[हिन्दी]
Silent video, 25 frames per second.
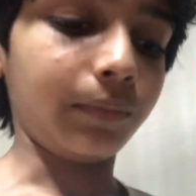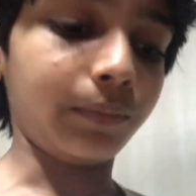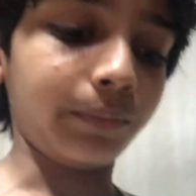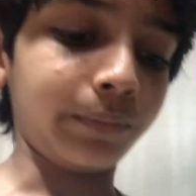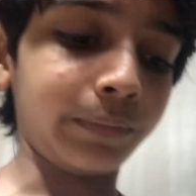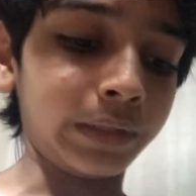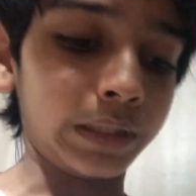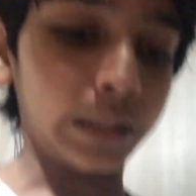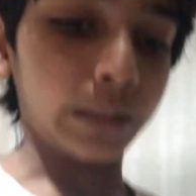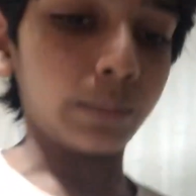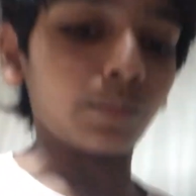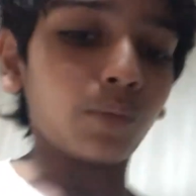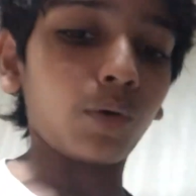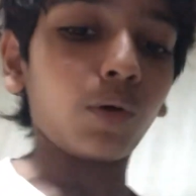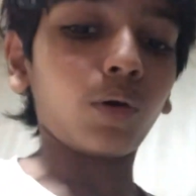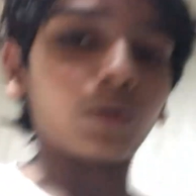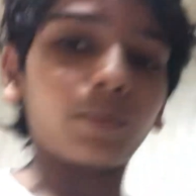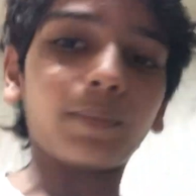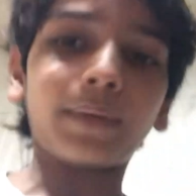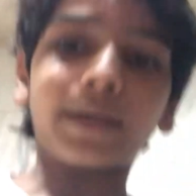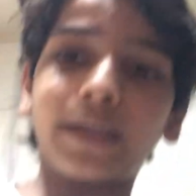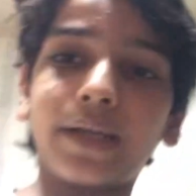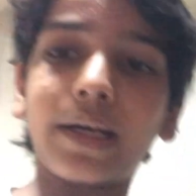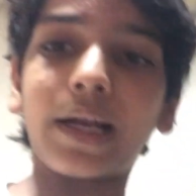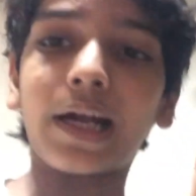मेरे
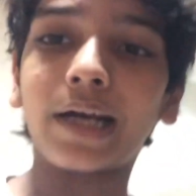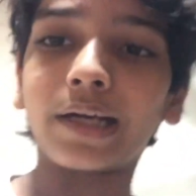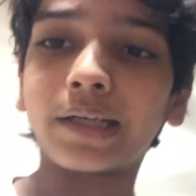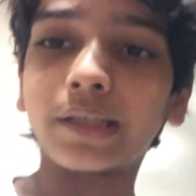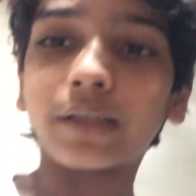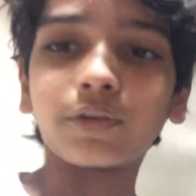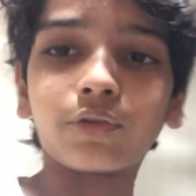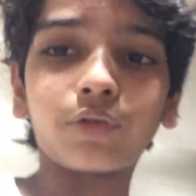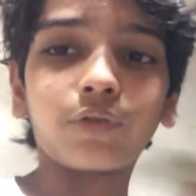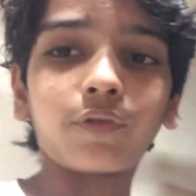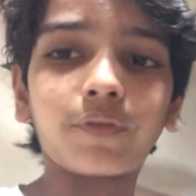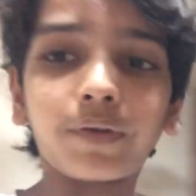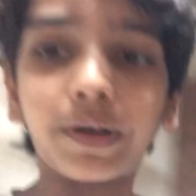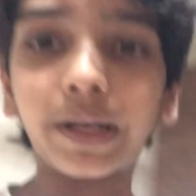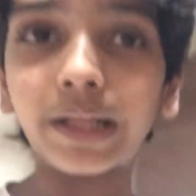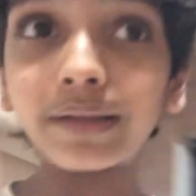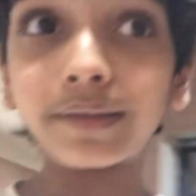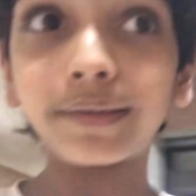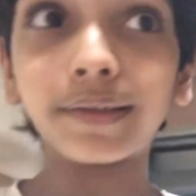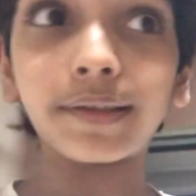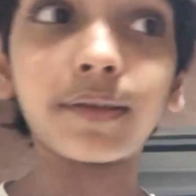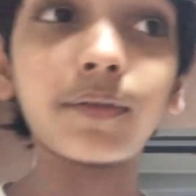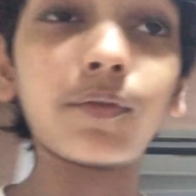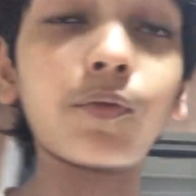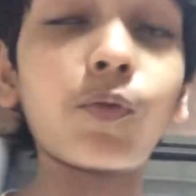मॉम एंड डैड के जो
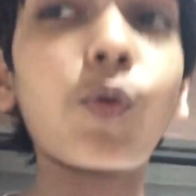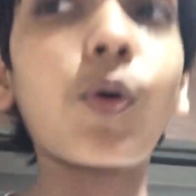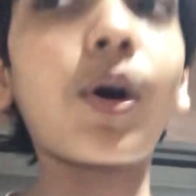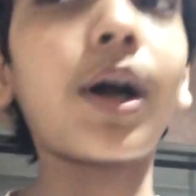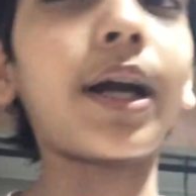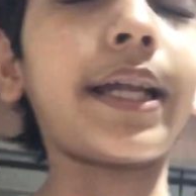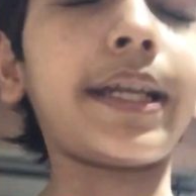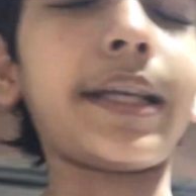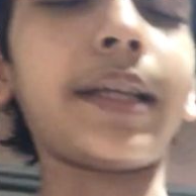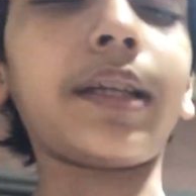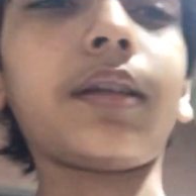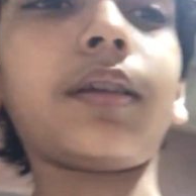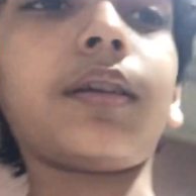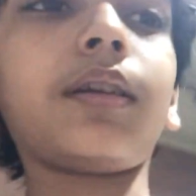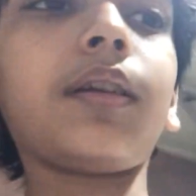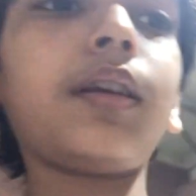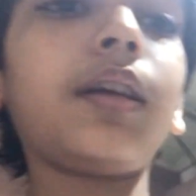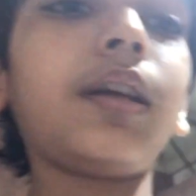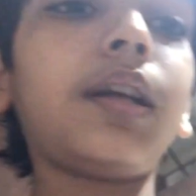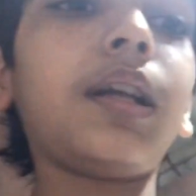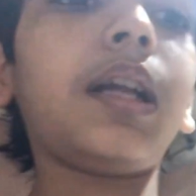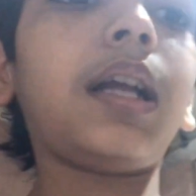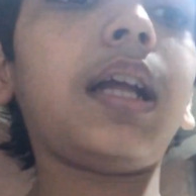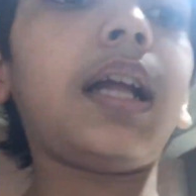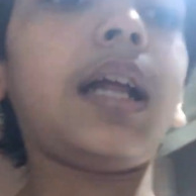फ्रेंड्स हैं वो आएंगे
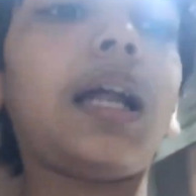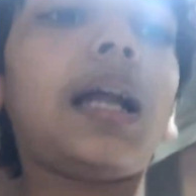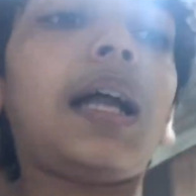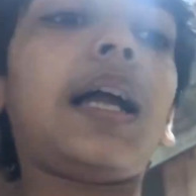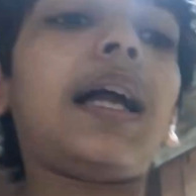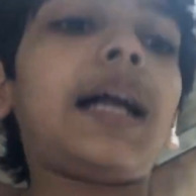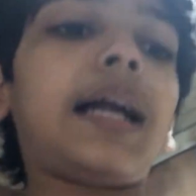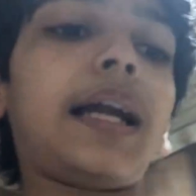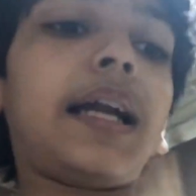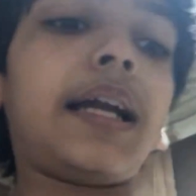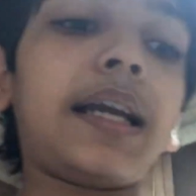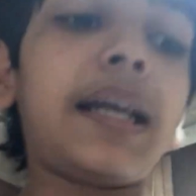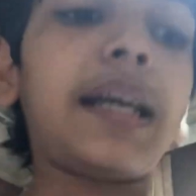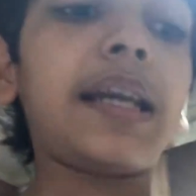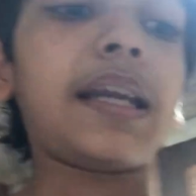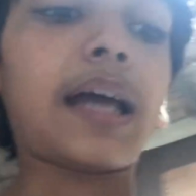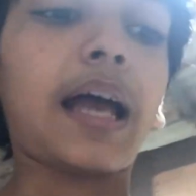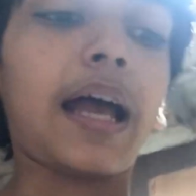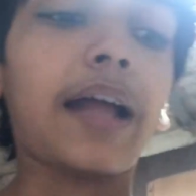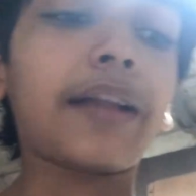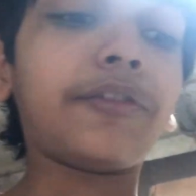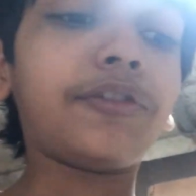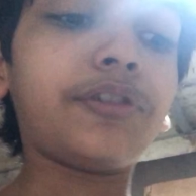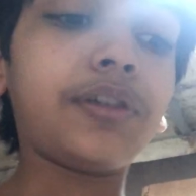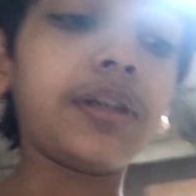एंड
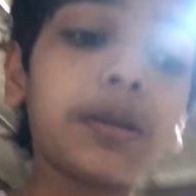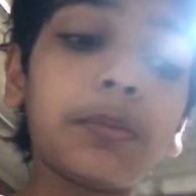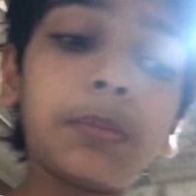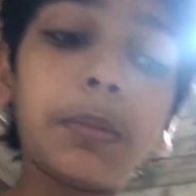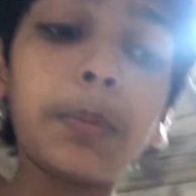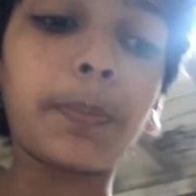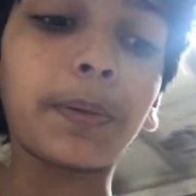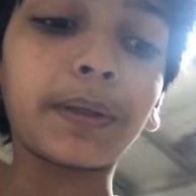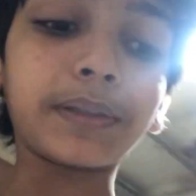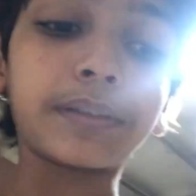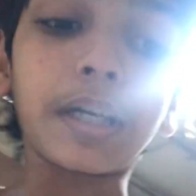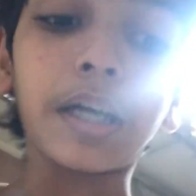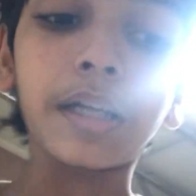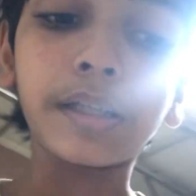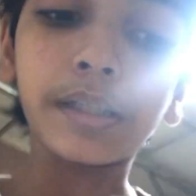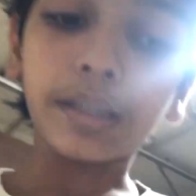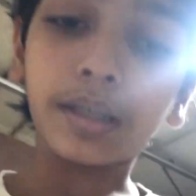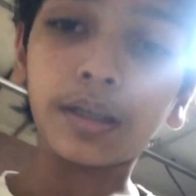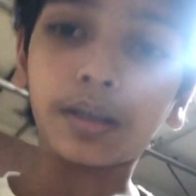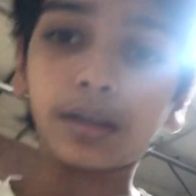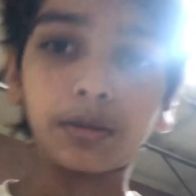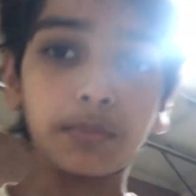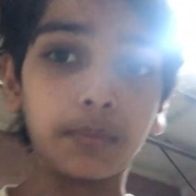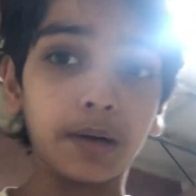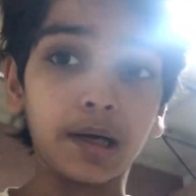एक्चुअली हमें पता नहीं
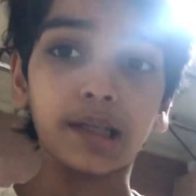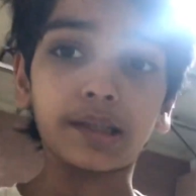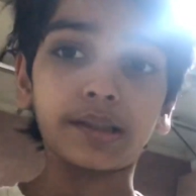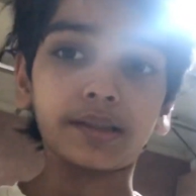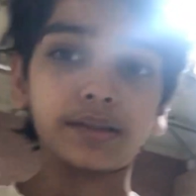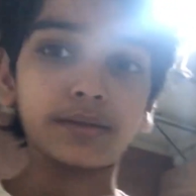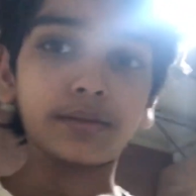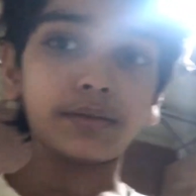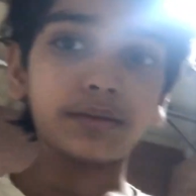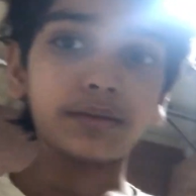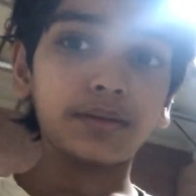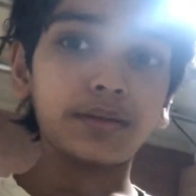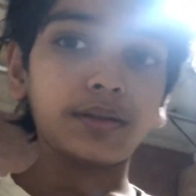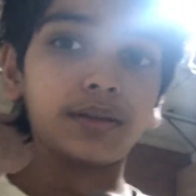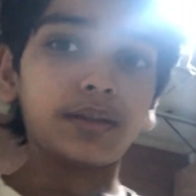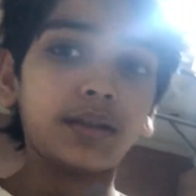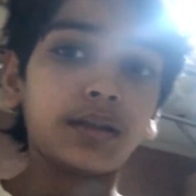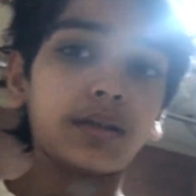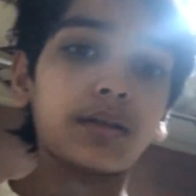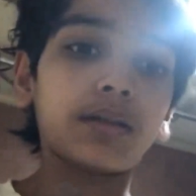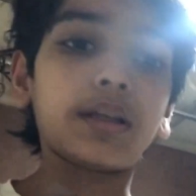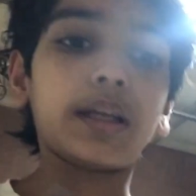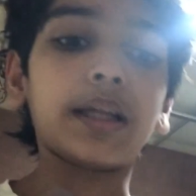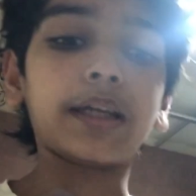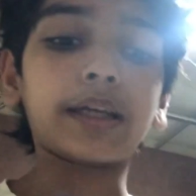है कब आ रहे
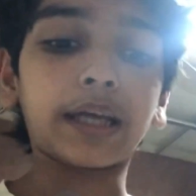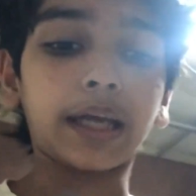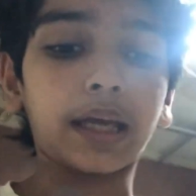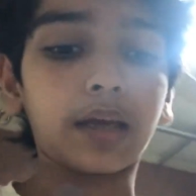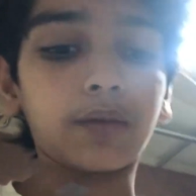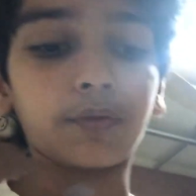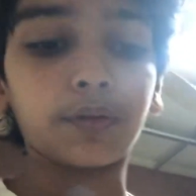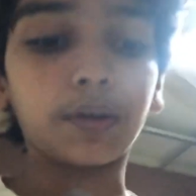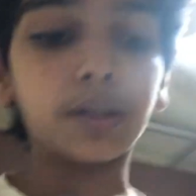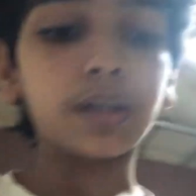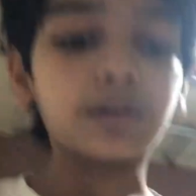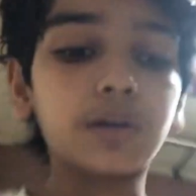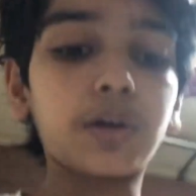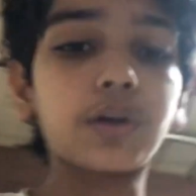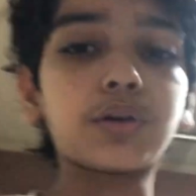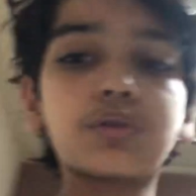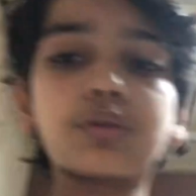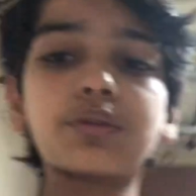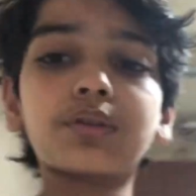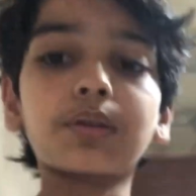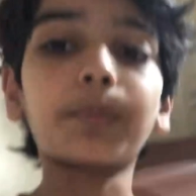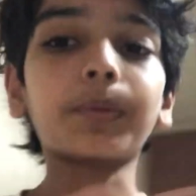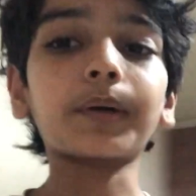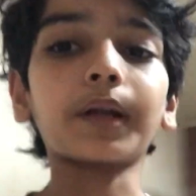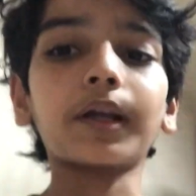हैं लाइक एवरी ईयर तो
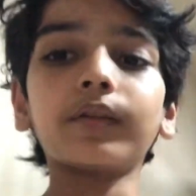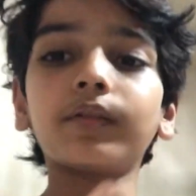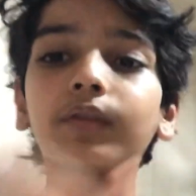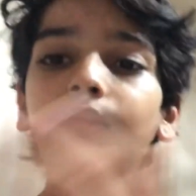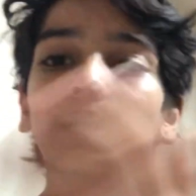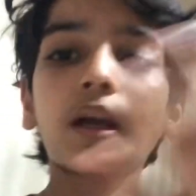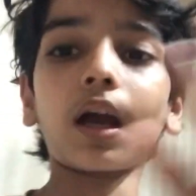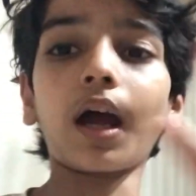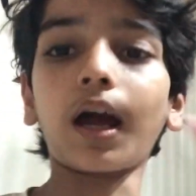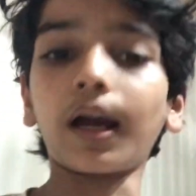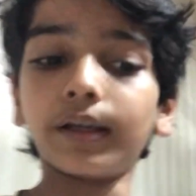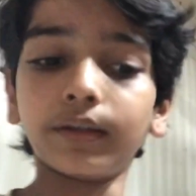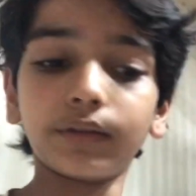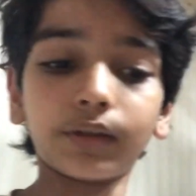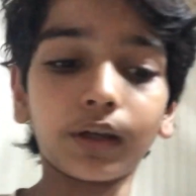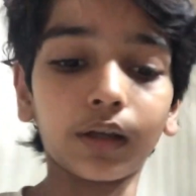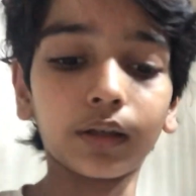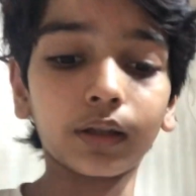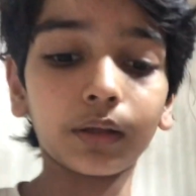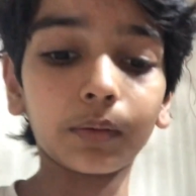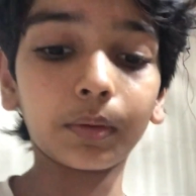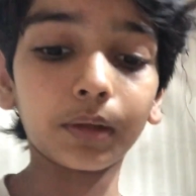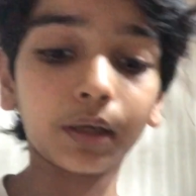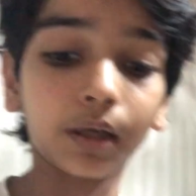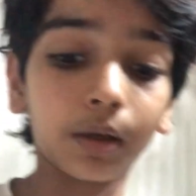सरप्राइज है कि आ ही
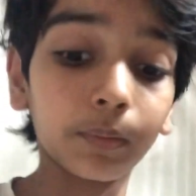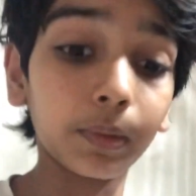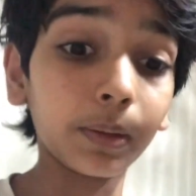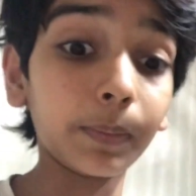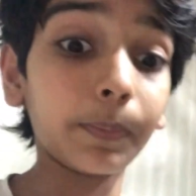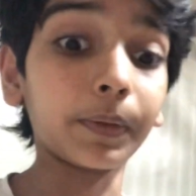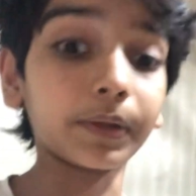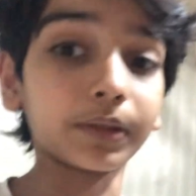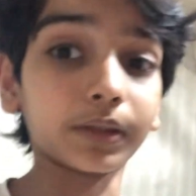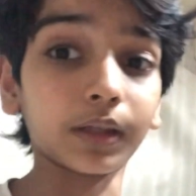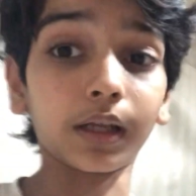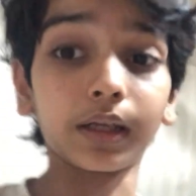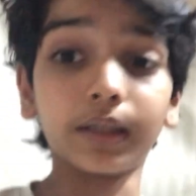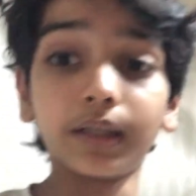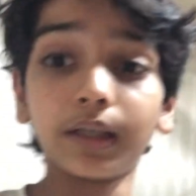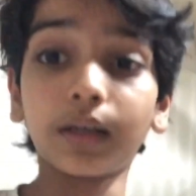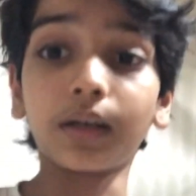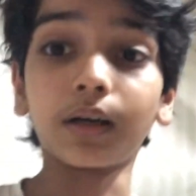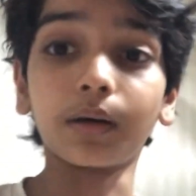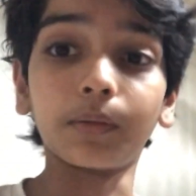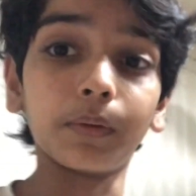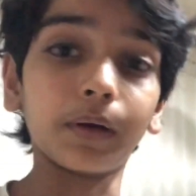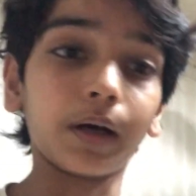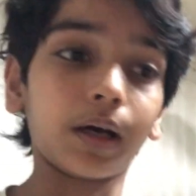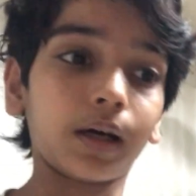जाते हैं बट हमें पता नहीं है
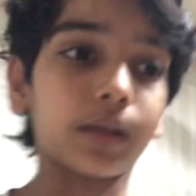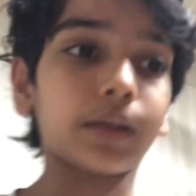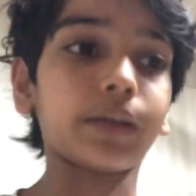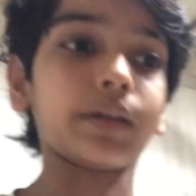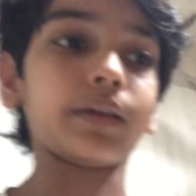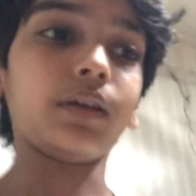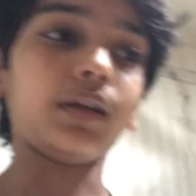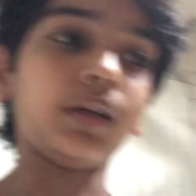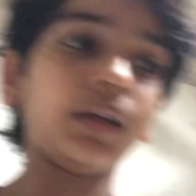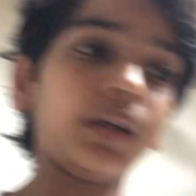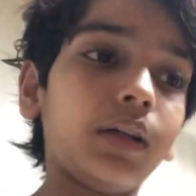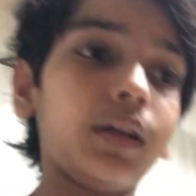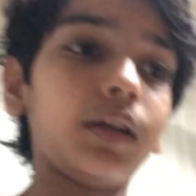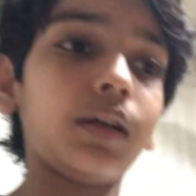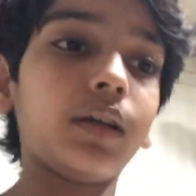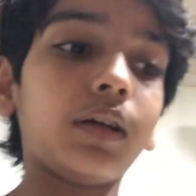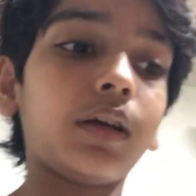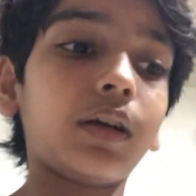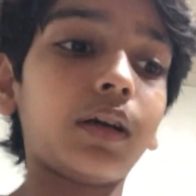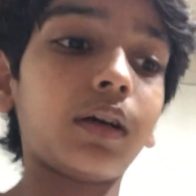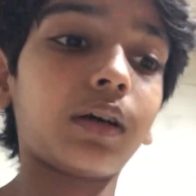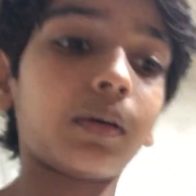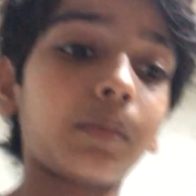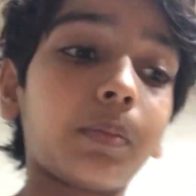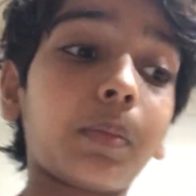कब आ रहे हैं
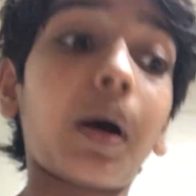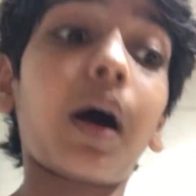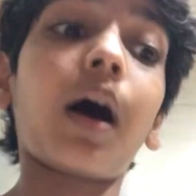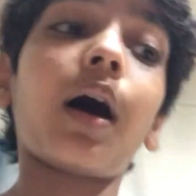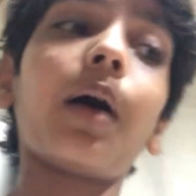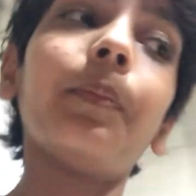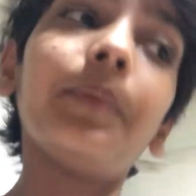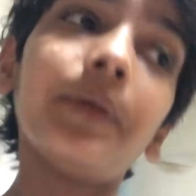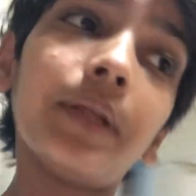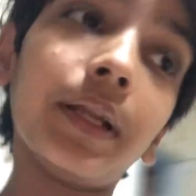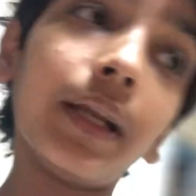अब आ भी